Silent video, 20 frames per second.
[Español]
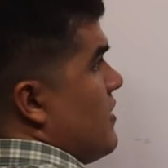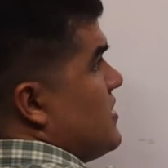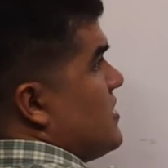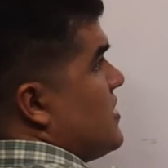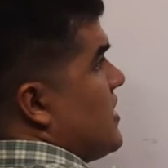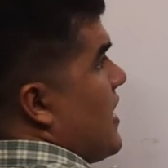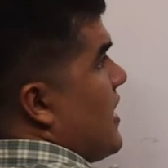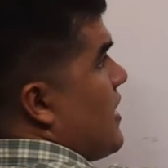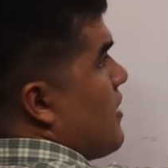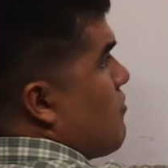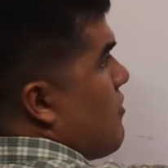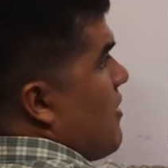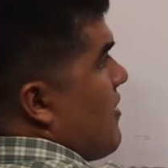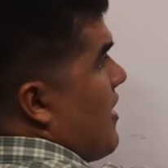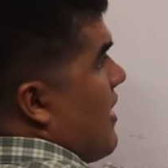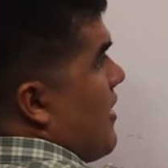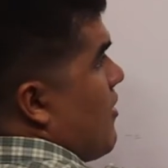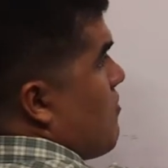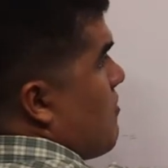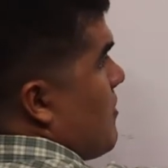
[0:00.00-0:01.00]
y al
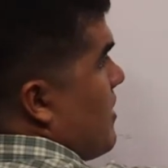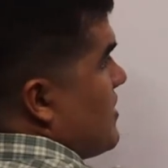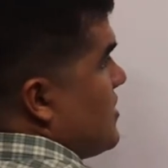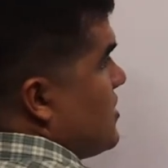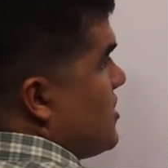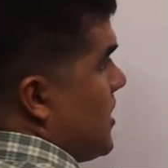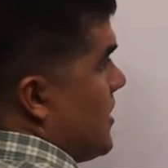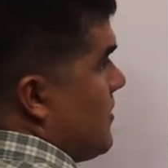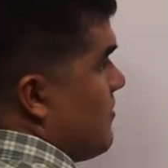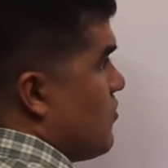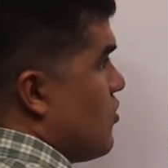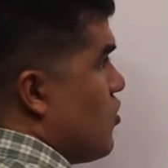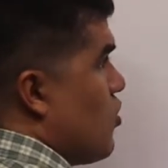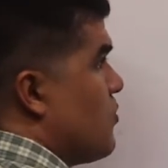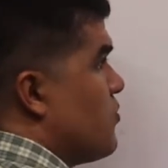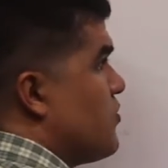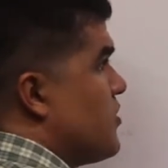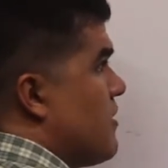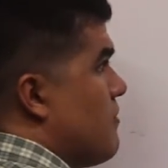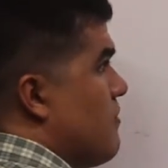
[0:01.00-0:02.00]
cuadrado más y.
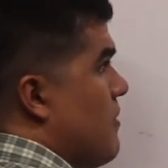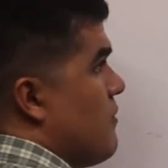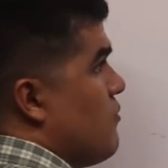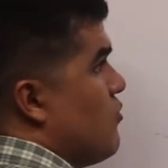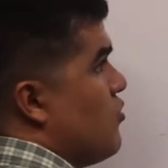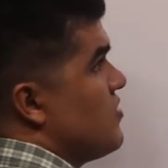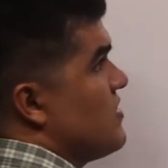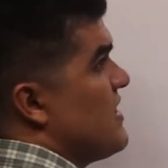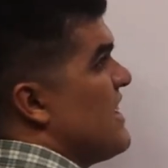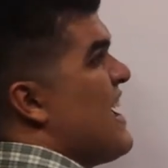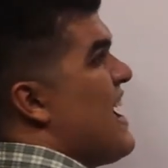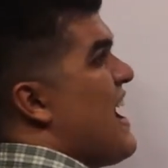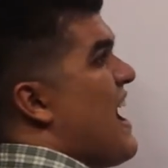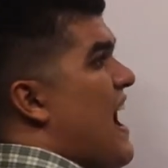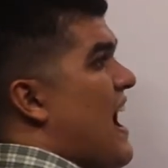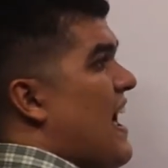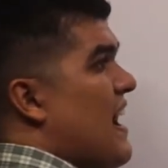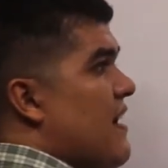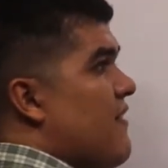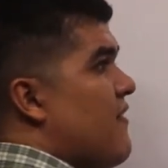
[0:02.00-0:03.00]
Observamos
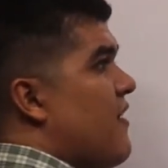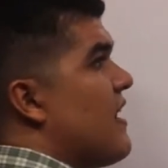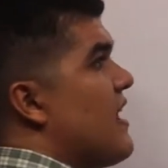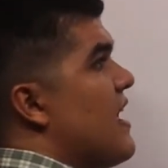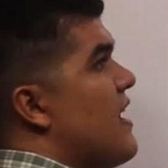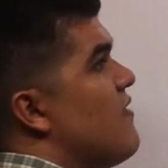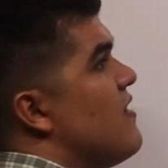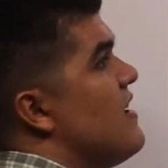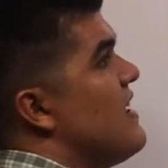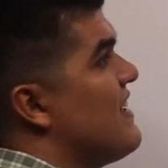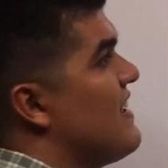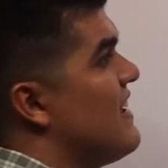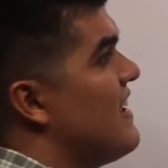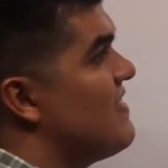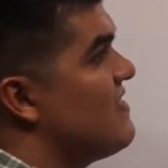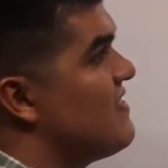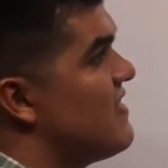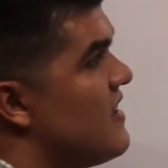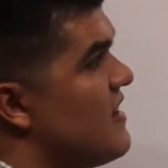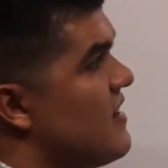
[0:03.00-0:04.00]
a la variable que
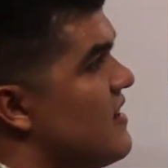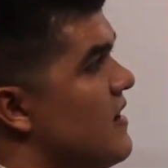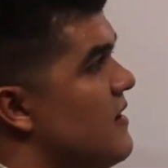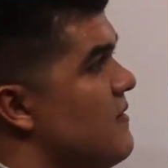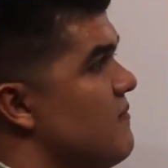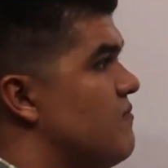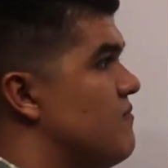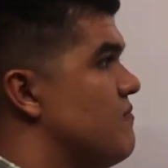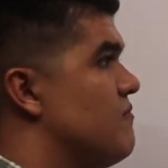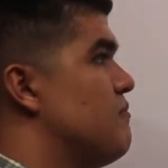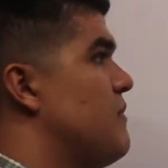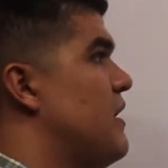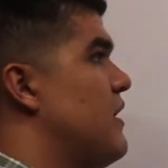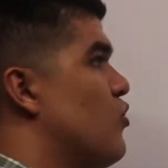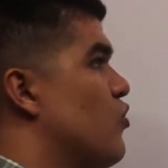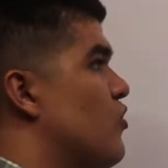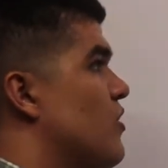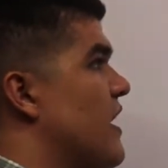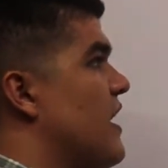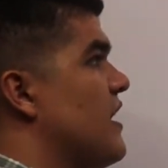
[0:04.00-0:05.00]
tenga
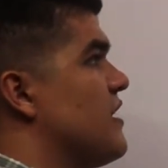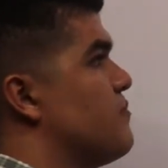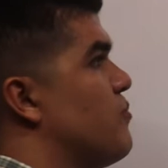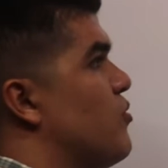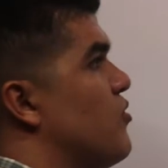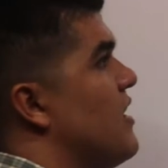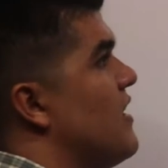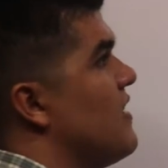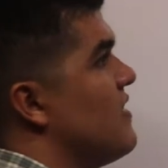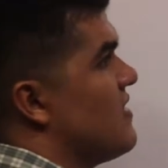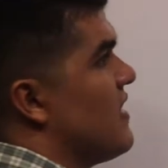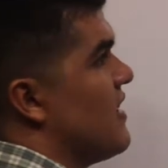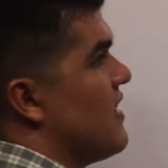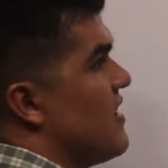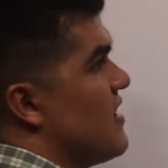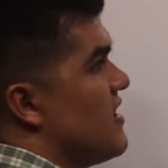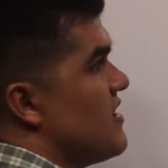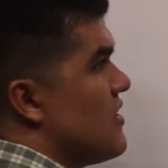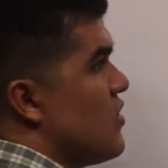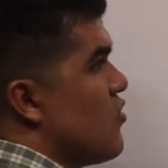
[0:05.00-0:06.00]
menor exponente.
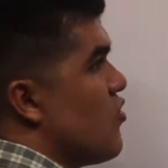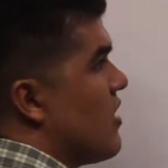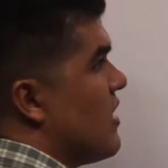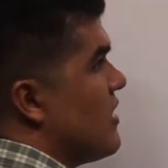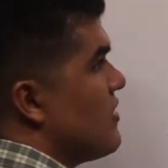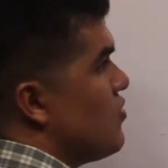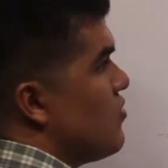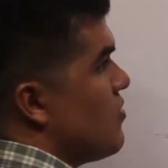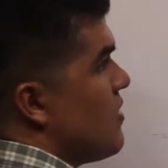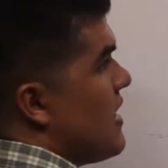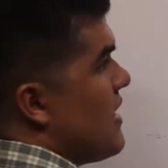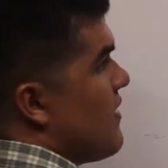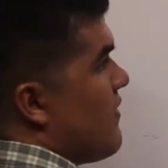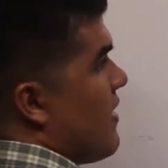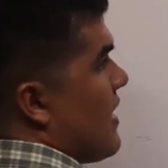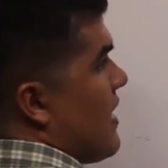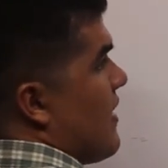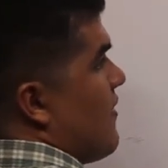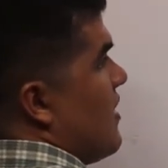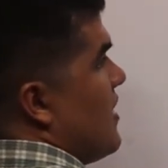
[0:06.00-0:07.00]
En esta ocasión en la
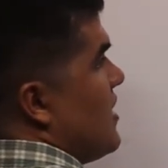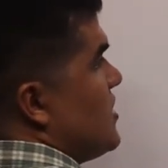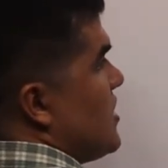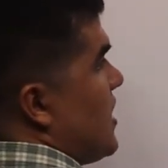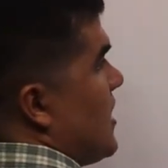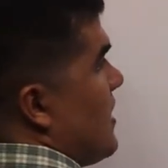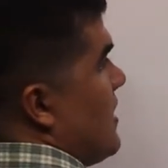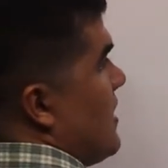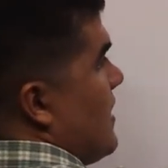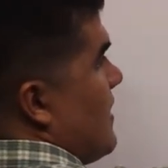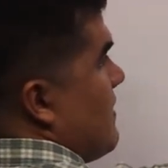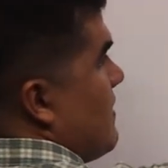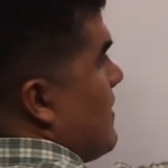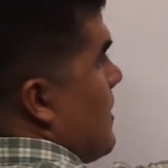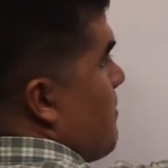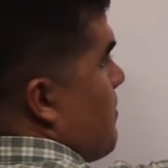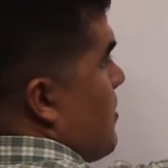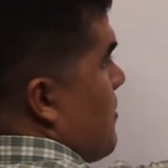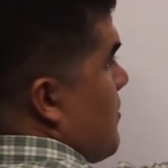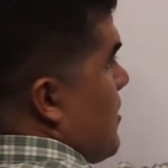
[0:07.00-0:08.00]
variable y
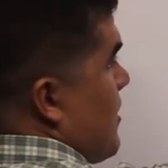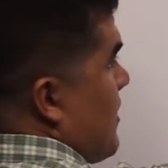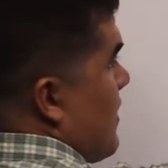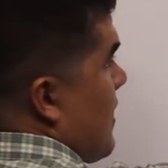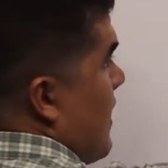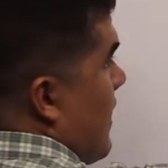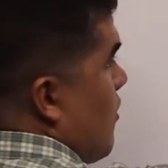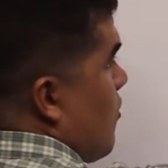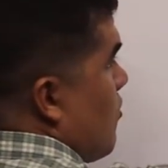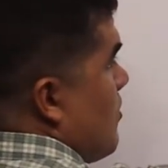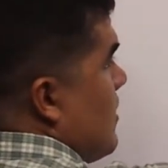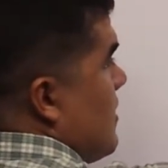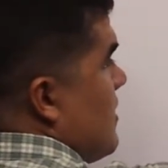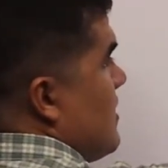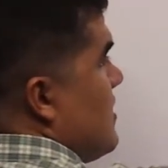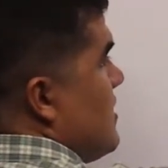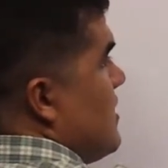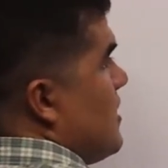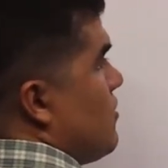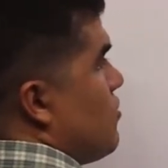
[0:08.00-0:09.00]
de primer grado
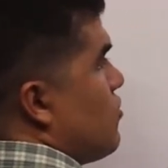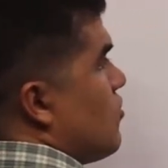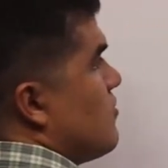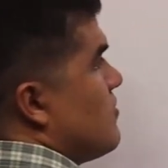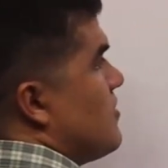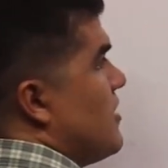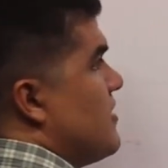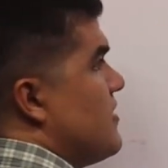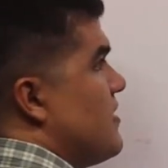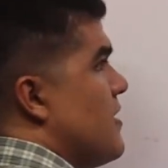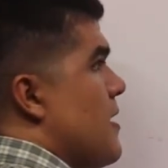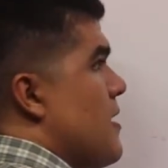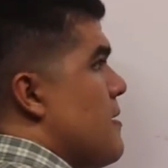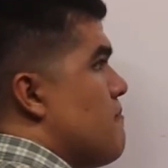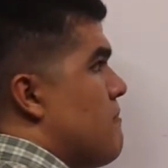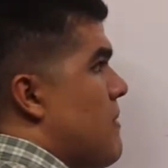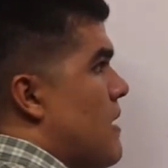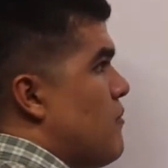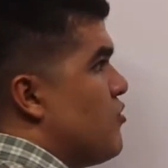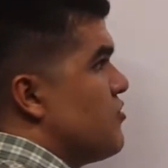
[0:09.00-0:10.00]
y entonces
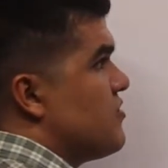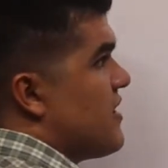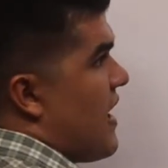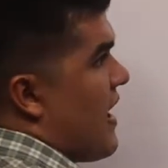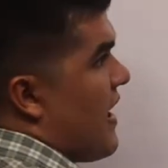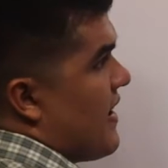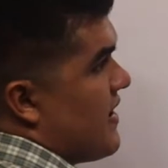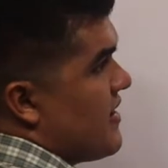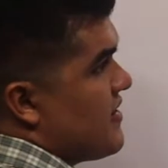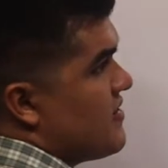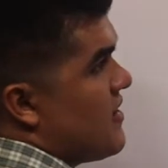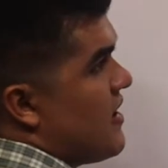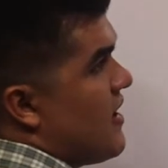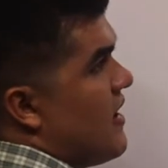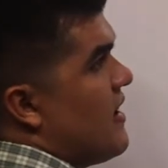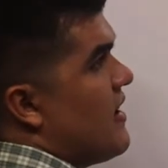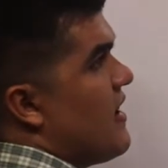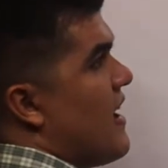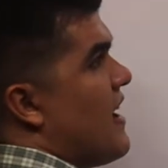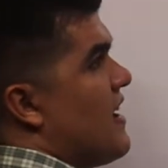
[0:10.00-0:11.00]
vamos a
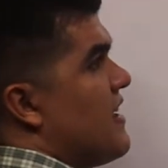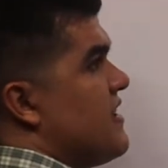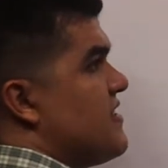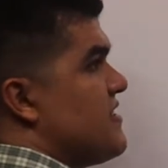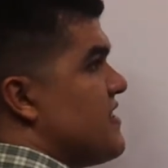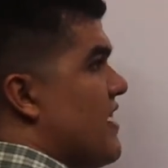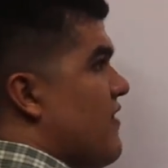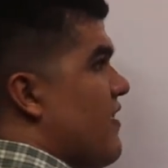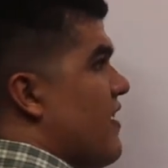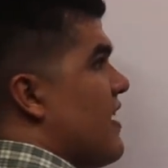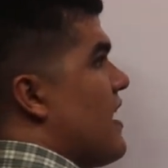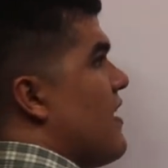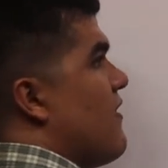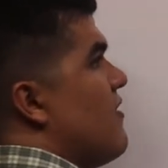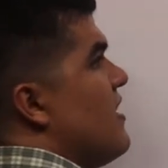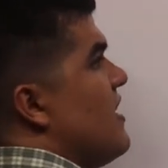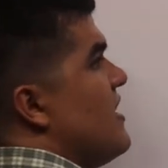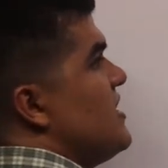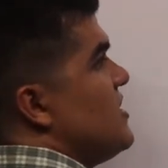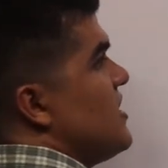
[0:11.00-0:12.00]
extraer a esa
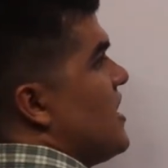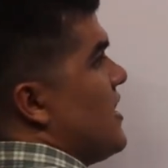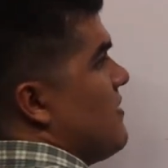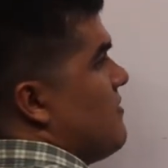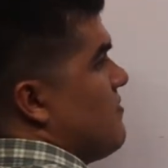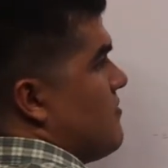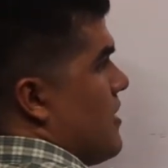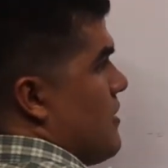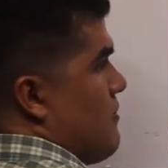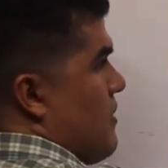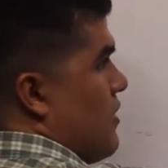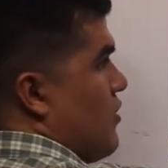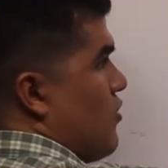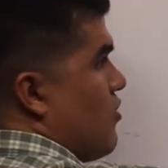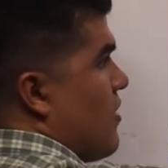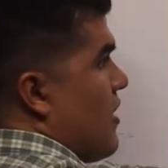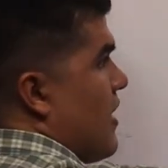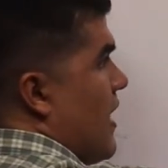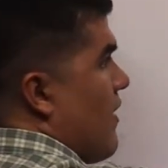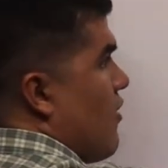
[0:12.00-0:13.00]
variable y de
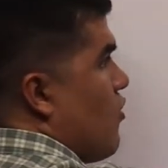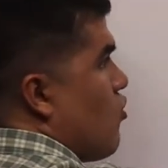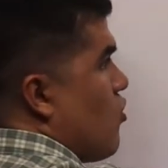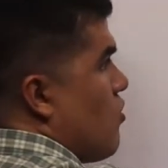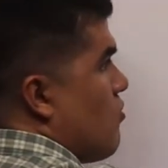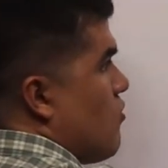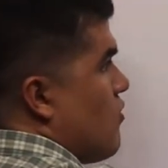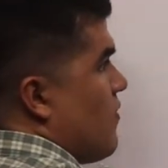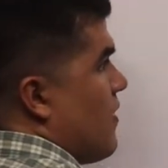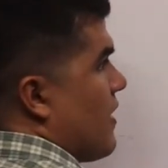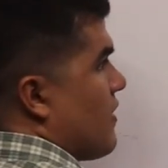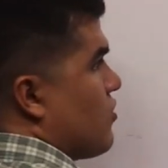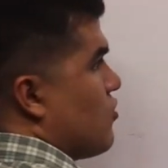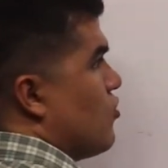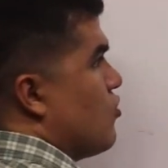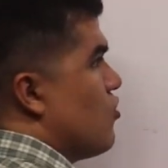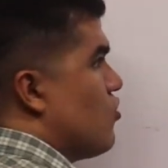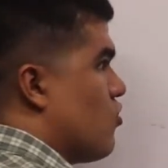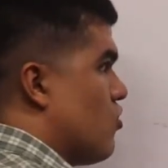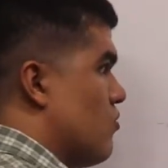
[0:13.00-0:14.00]
menor grado como
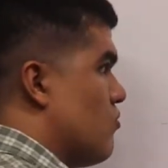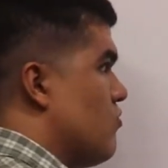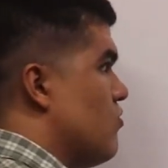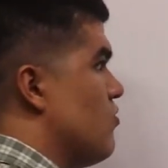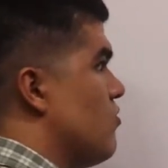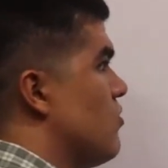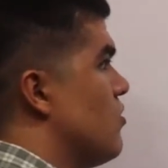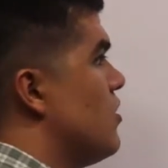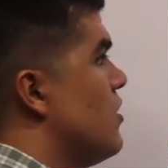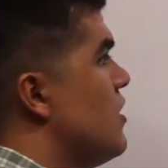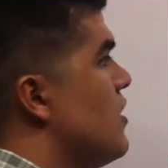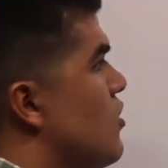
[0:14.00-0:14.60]
factor común.